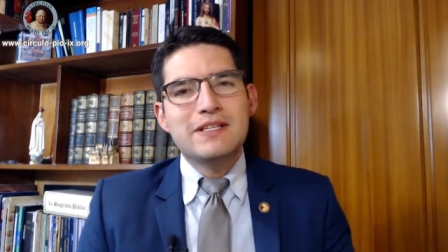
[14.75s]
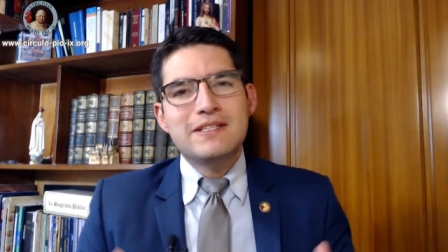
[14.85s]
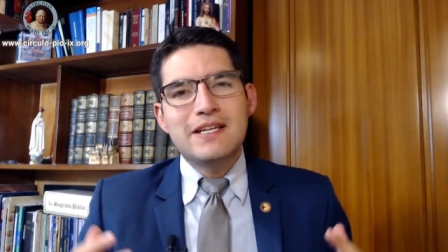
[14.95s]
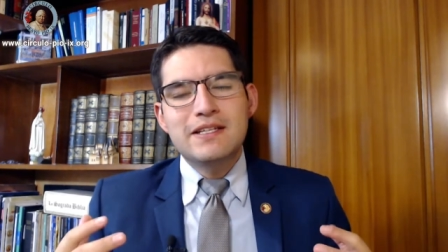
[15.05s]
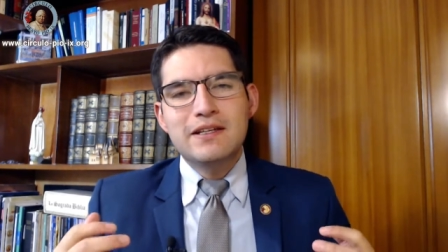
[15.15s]
se
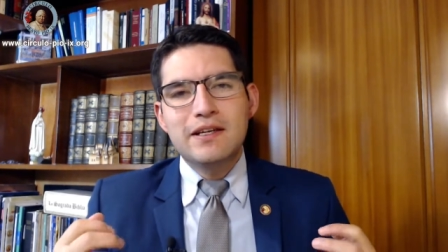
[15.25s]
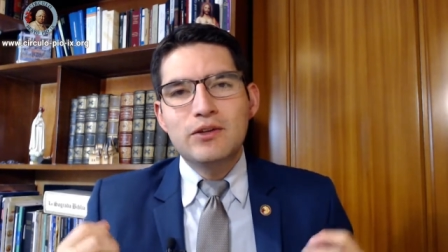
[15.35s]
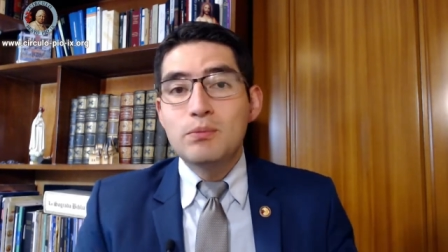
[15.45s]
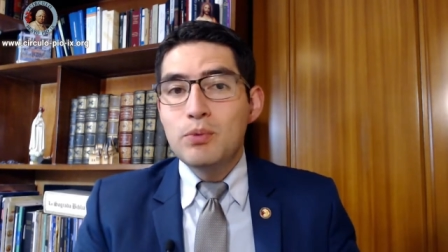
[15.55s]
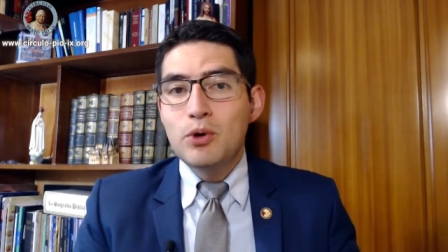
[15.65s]
está
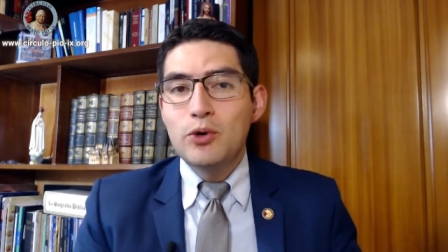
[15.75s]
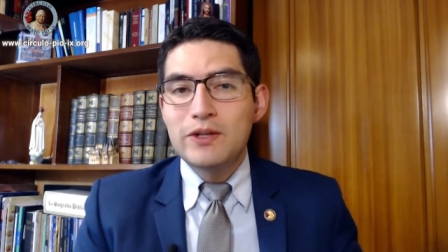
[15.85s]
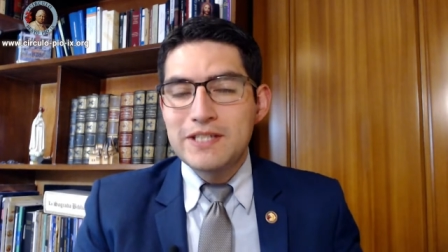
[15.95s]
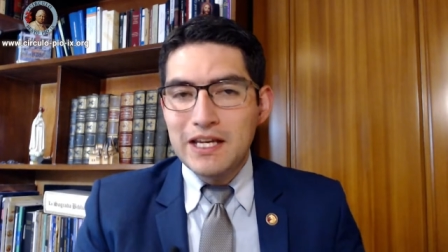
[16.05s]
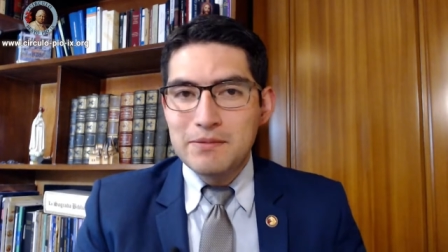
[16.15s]
sintiendo un poco
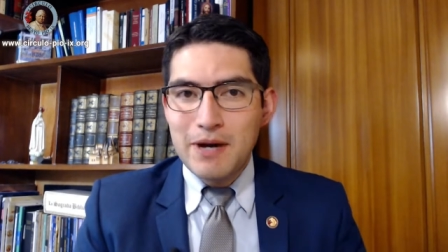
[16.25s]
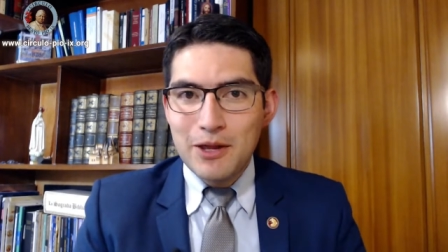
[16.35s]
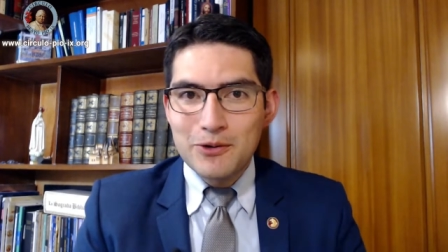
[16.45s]
desanimado?